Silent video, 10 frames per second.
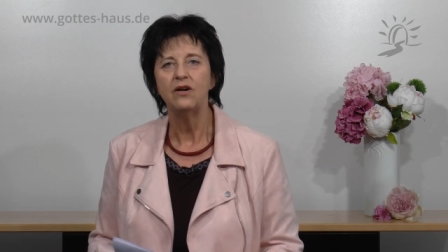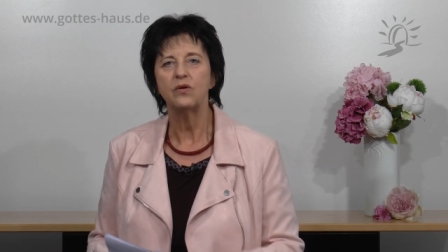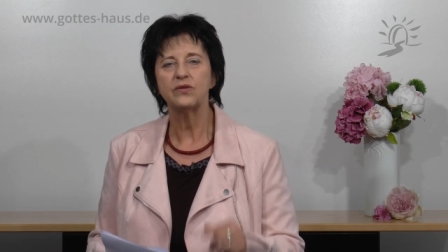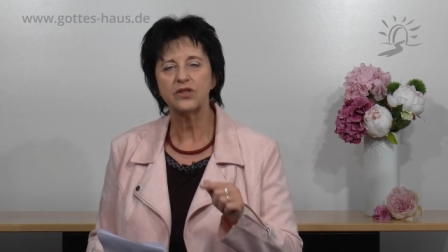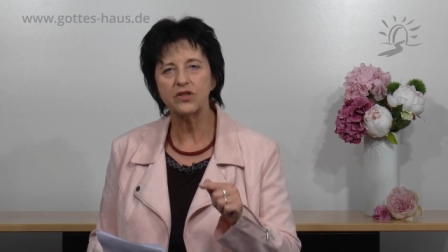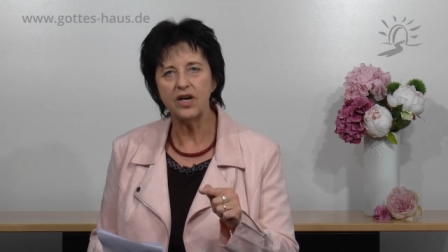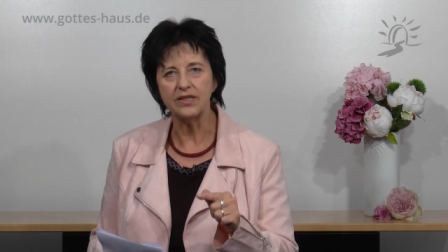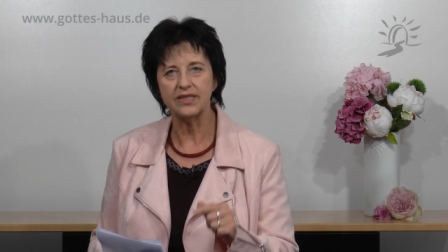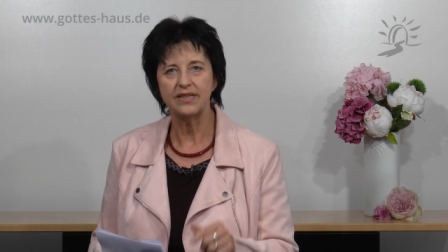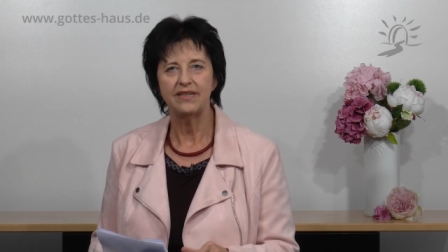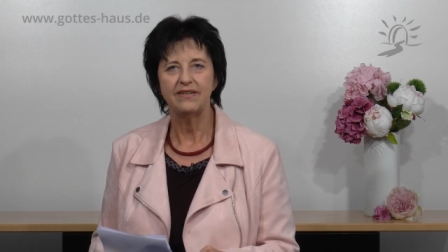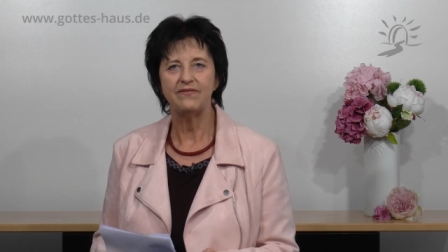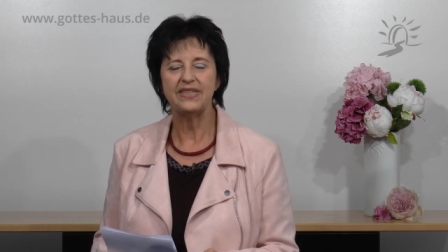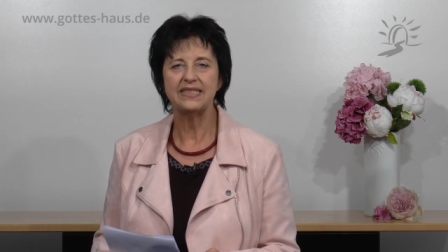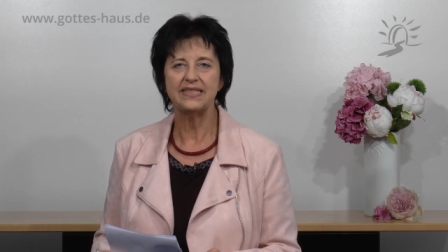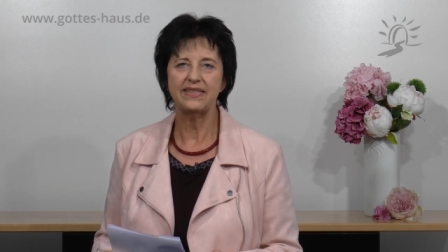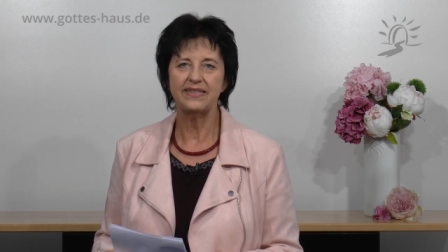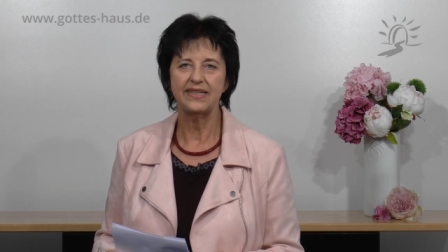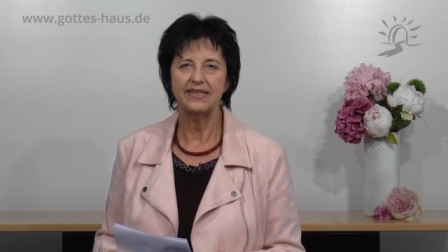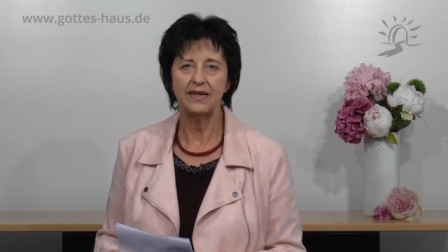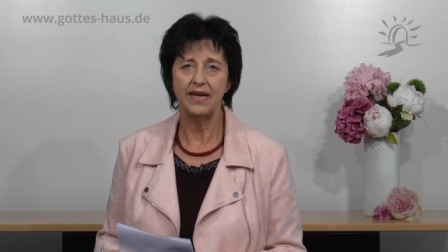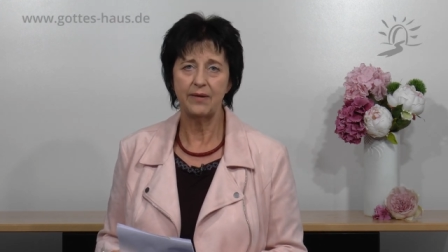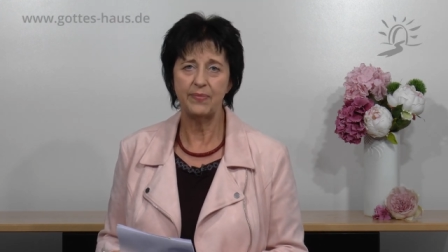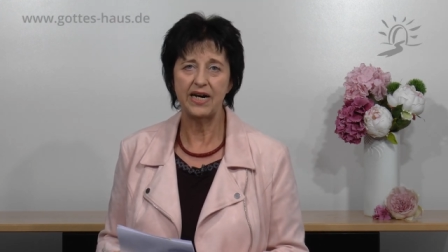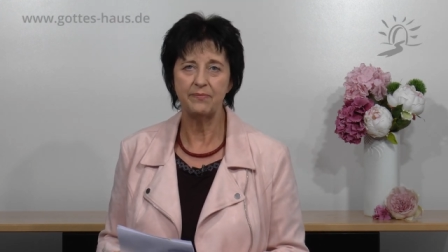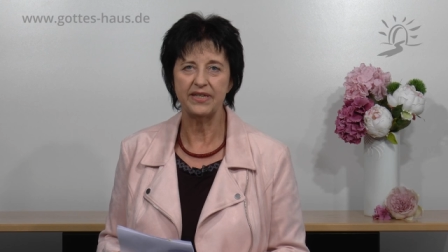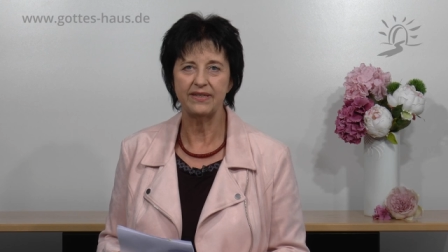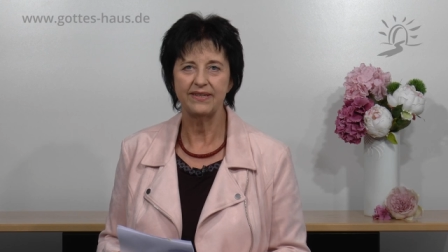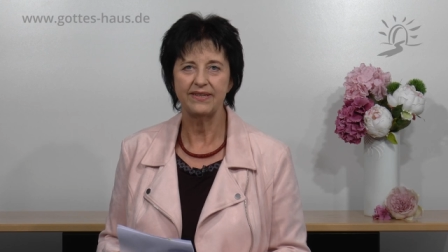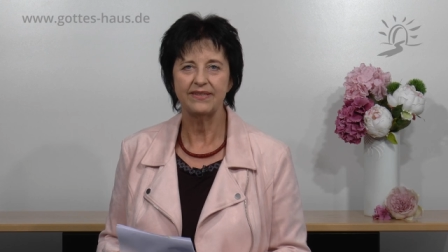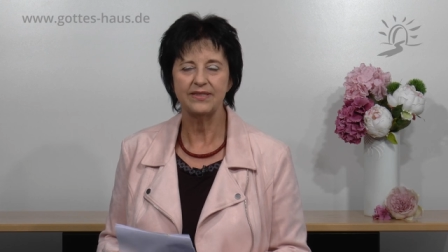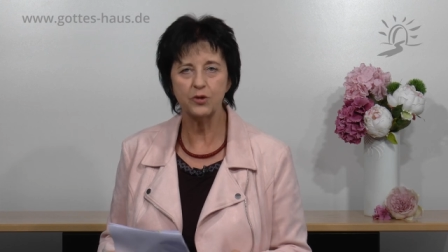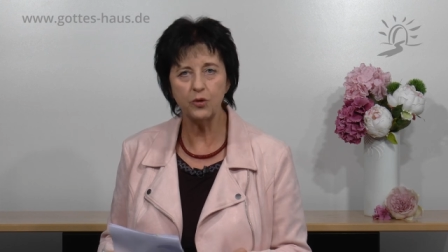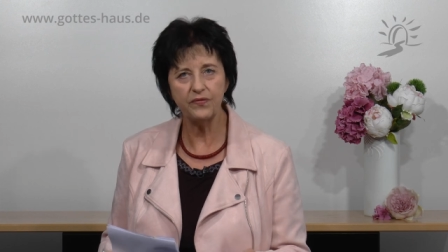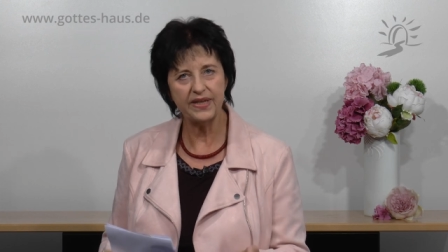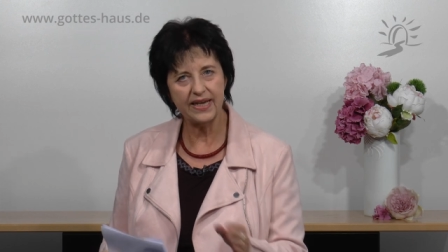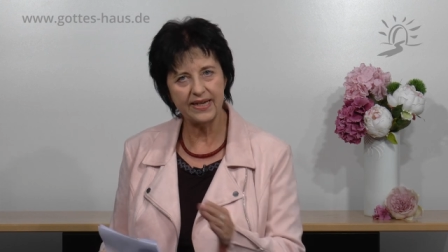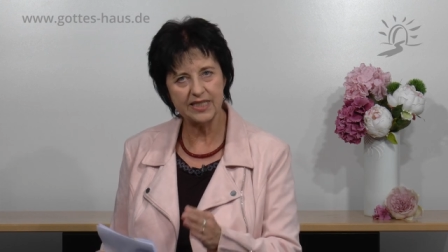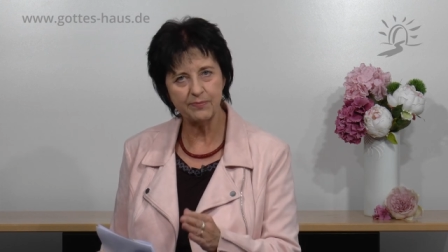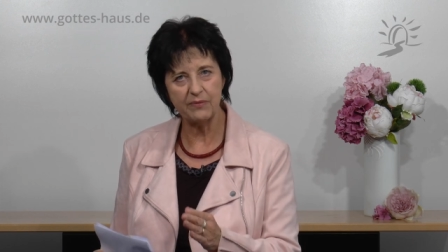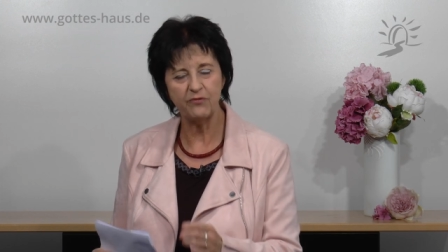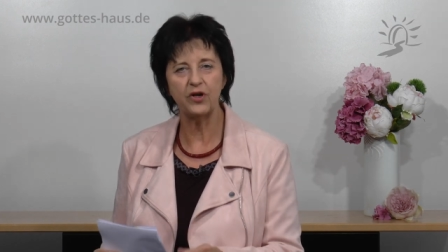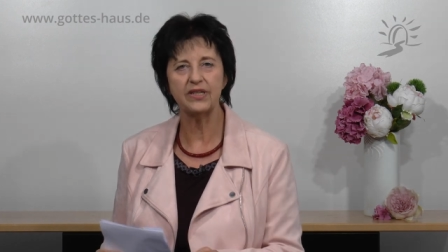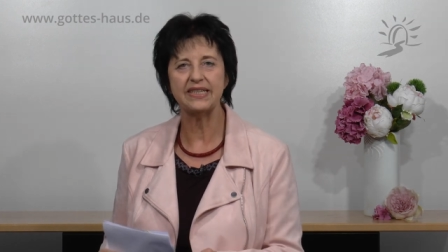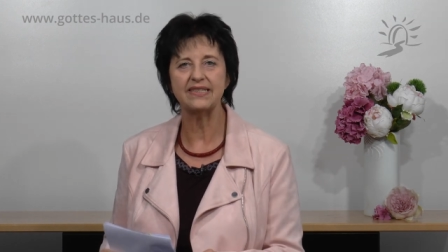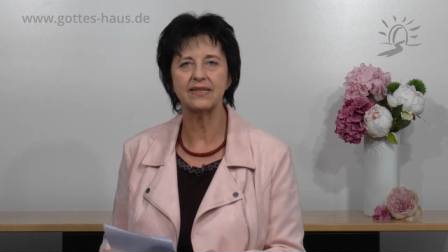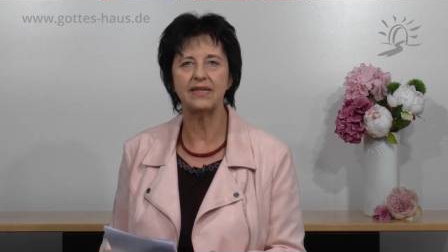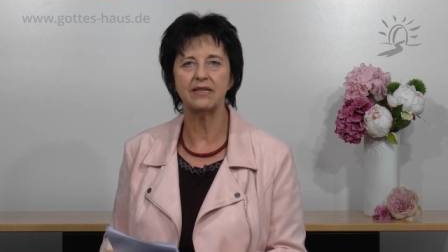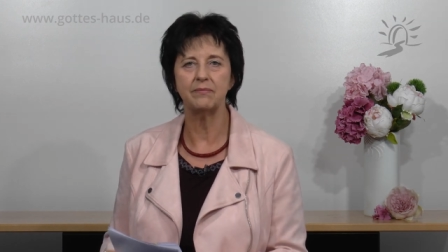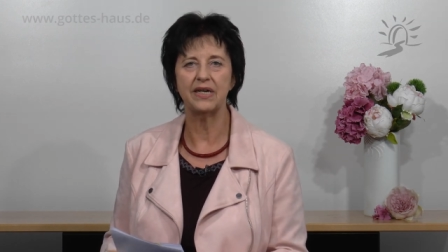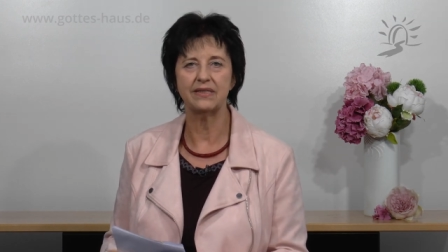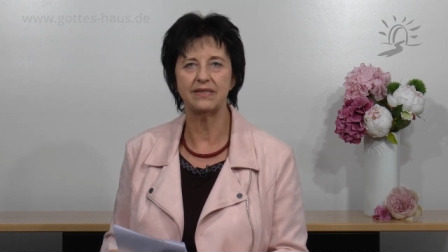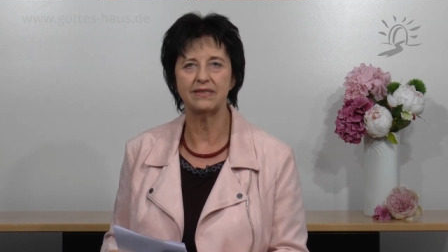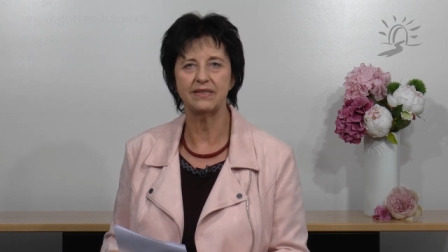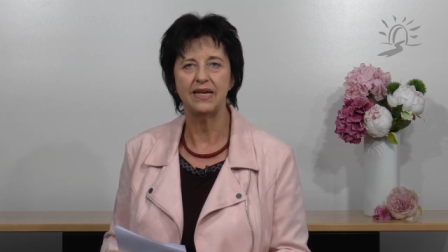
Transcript: Und Gott wird sich erbarmen, so wie er es beim Volk Israel gemacht hat.